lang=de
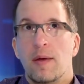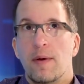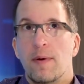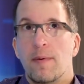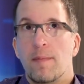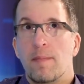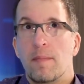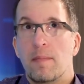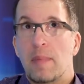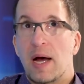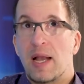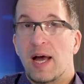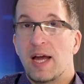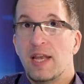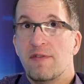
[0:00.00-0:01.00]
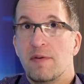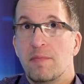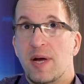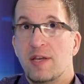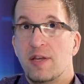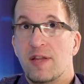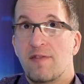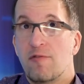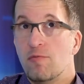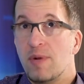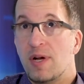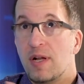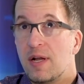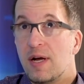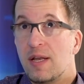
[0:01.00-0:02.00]
Ähm, alleine wenn man jetzt nur
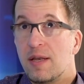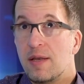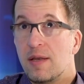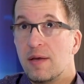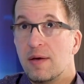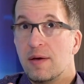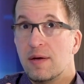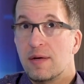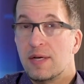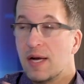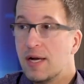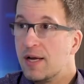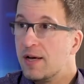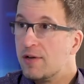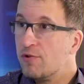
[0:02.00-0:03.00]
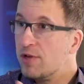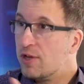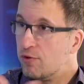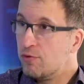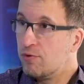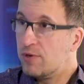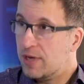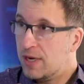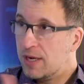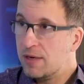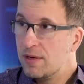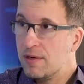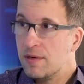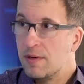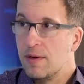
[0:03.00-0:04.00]
mal an äh, Krankheit oder Tod
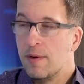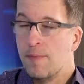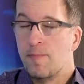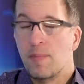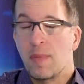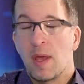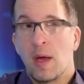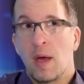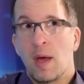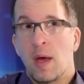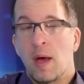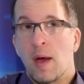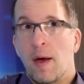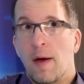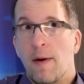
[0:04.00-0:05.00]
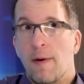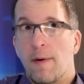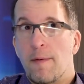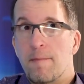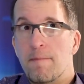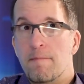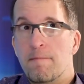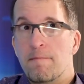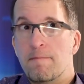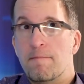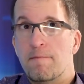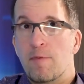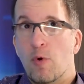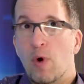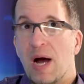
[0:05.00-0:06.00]
denkt,
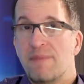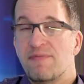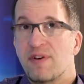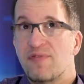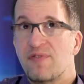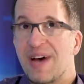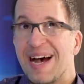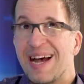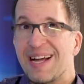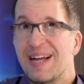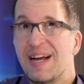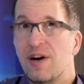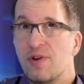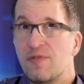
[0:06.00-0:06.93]
ähm, wo einfach Fragen